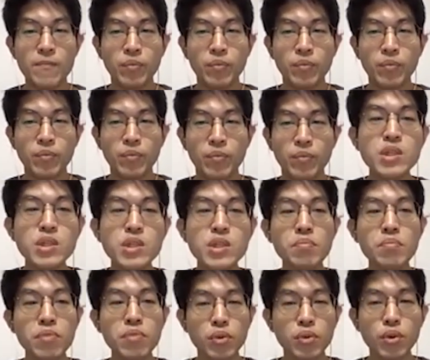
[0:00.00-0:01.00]
임직원
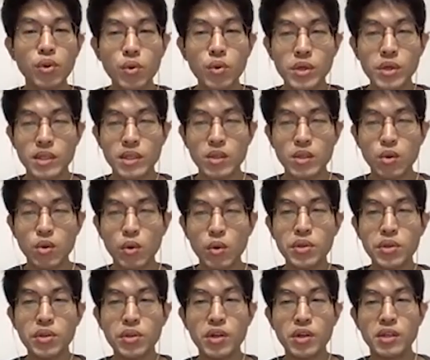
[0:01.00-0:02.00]
분들도 이제 스톡 옵션들이
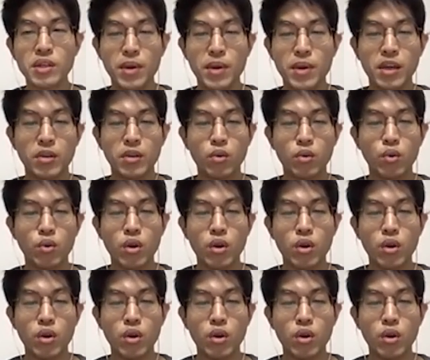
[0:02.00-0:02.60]
이제 많이 또